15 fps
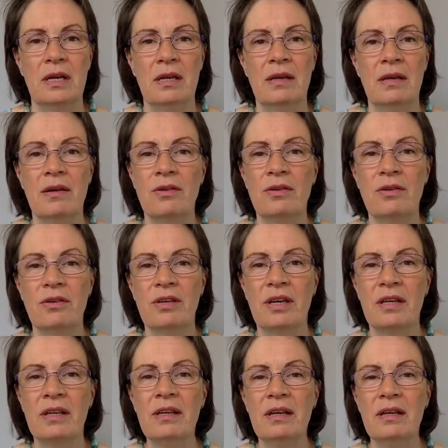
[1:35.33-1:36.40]
Ihr könnt euch
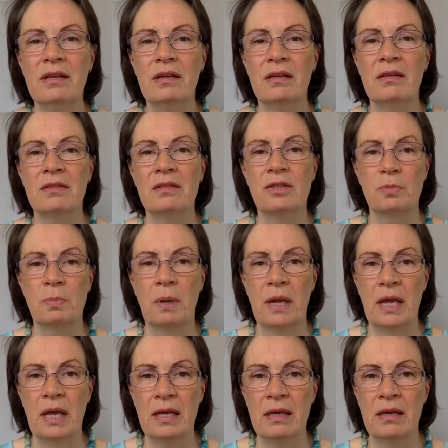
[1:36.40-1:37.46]
erinnern an das
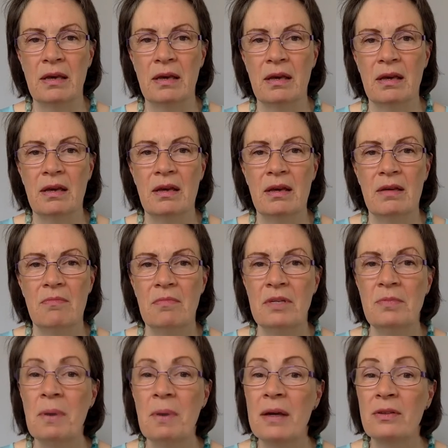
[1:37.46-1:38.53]
Gespräch
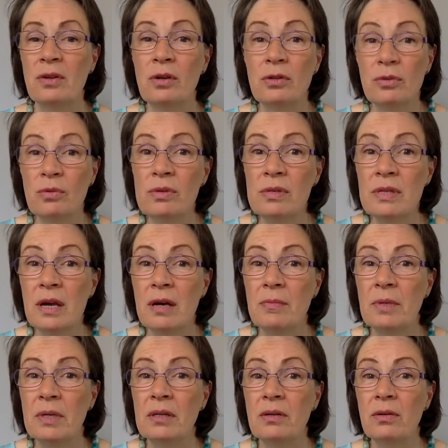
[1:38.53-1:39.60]
mit Berthold
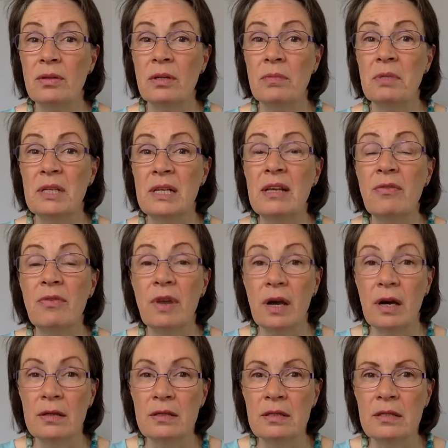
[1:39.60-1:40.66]
Ulsamer oder mit Liv
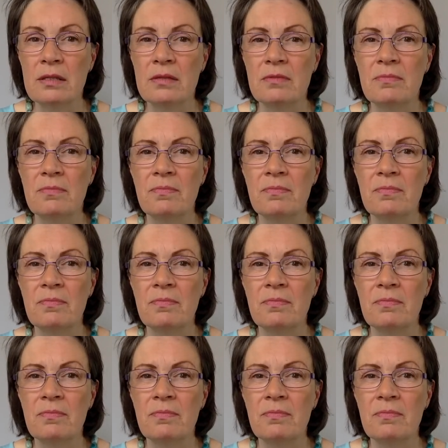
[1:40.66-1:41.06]
Larsen.